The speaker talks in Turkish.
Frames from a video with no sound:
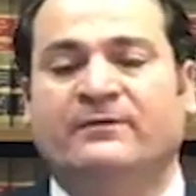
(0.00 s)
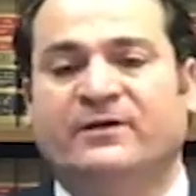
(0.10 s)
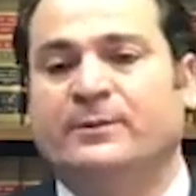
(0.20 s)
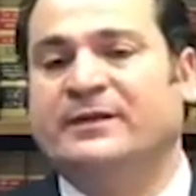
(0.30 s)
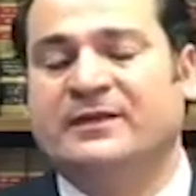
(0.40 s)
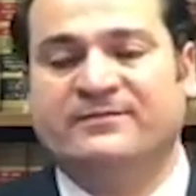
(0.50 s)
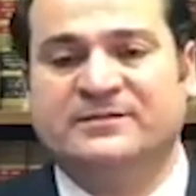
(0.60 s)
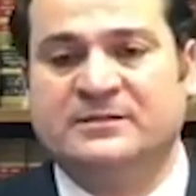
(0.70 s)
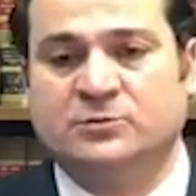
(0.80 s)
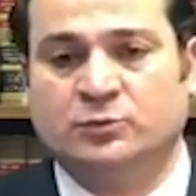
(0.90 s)
ve Amerika'ya
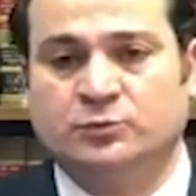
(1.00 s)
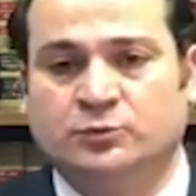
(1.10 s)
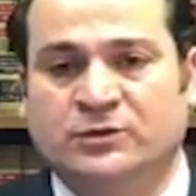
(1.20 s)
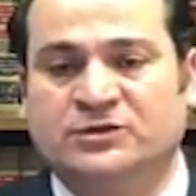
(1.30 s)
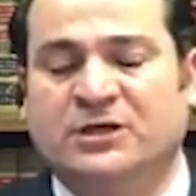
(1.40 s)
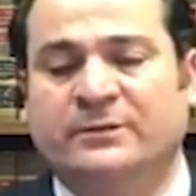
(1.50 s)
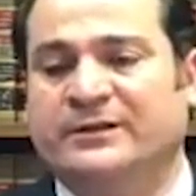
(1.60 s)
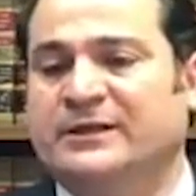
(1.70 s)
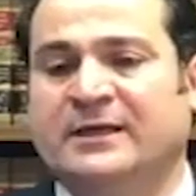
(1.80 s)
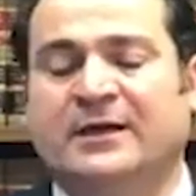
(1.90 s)
vizeniz olduğu sürece
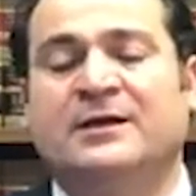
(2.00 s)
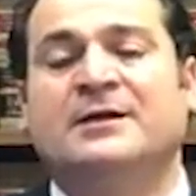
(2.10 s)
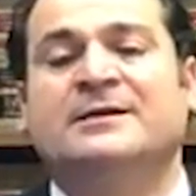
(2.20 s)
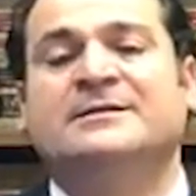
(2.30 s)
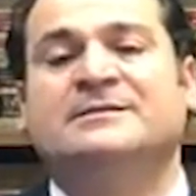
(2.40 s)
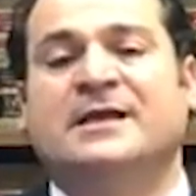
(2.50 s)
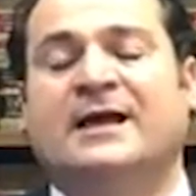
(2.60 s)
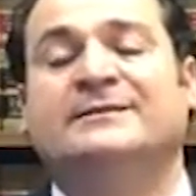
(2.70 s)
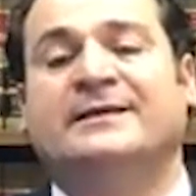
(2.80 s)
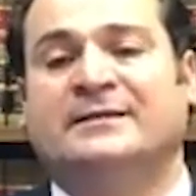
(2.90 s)
Amerika'ya
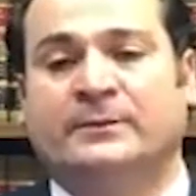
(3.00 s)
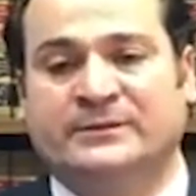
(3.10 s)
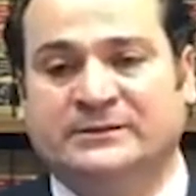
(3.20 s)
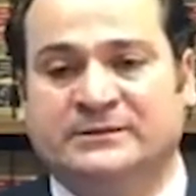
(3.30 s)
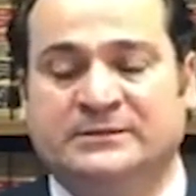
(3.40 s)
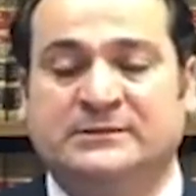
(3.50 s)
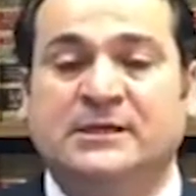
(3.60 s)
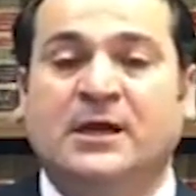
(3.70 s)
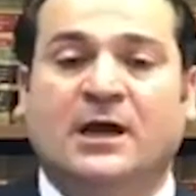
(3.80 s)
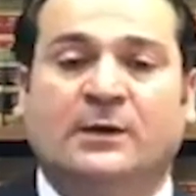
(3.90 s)
seyahat edebilirsiniz.